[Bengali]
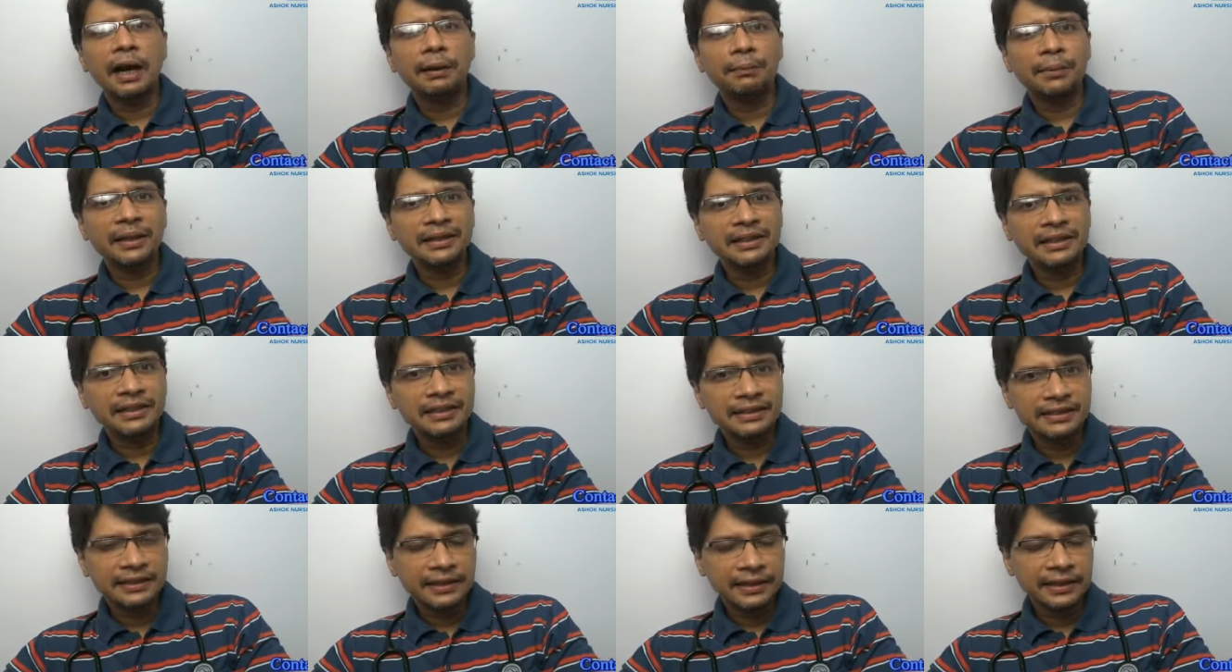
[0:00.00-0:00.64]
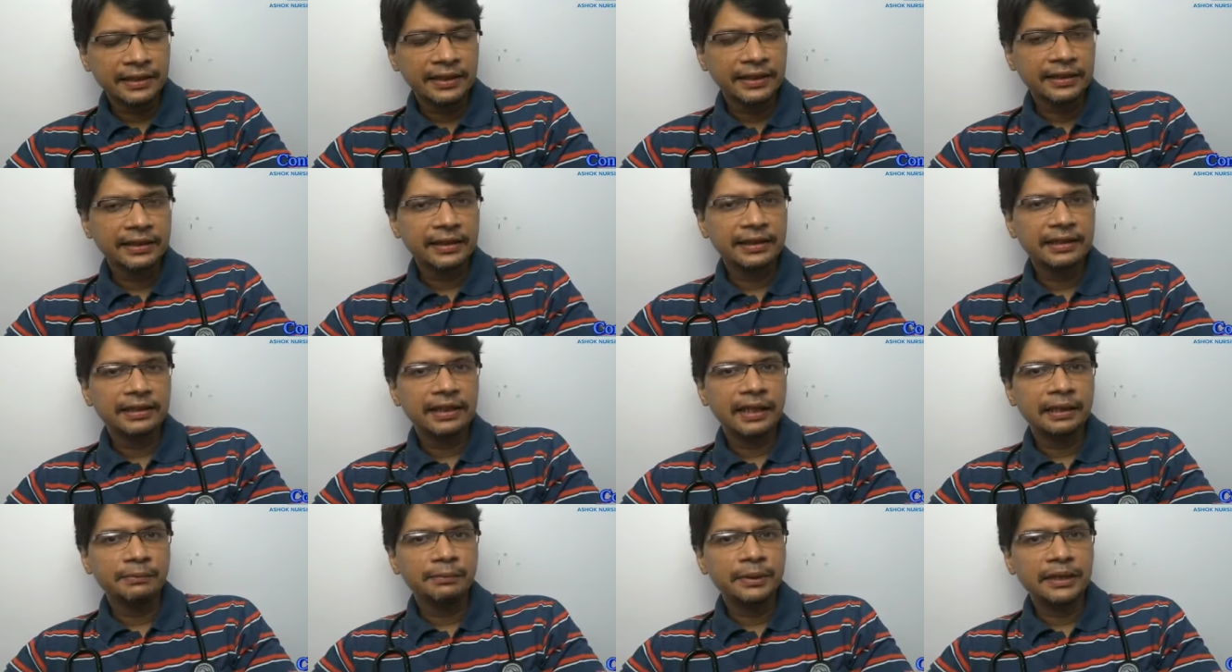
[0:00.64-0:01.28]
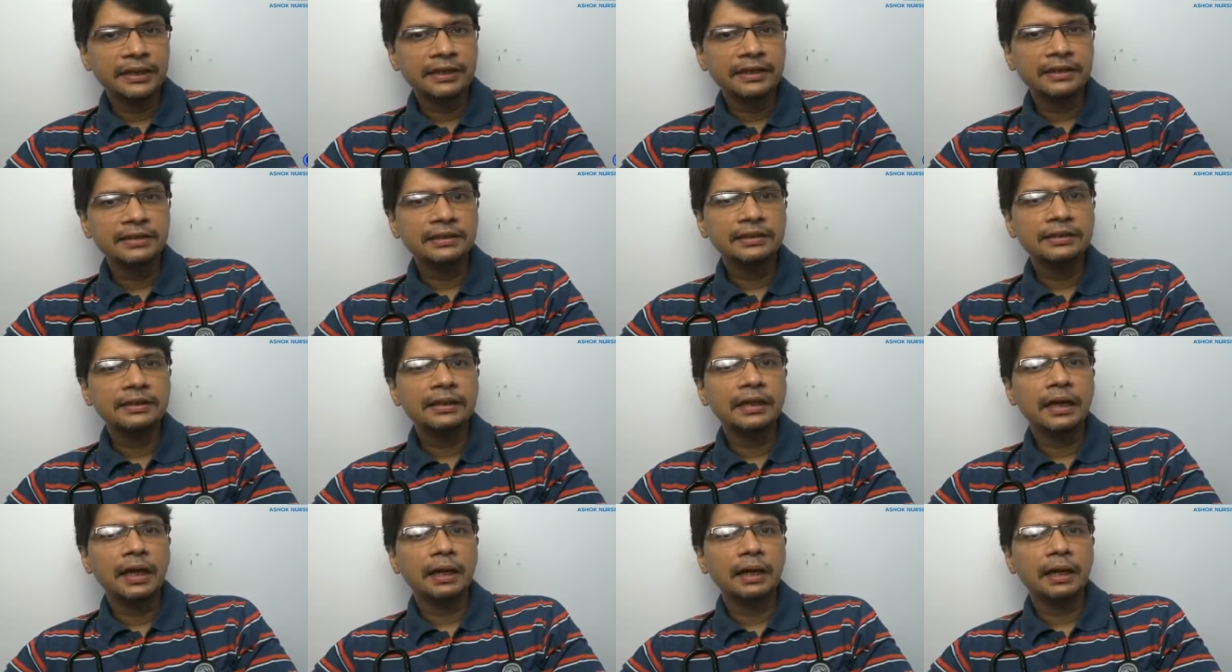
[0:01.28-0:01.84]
আমাদের যে রেটে ডায়াবেটিস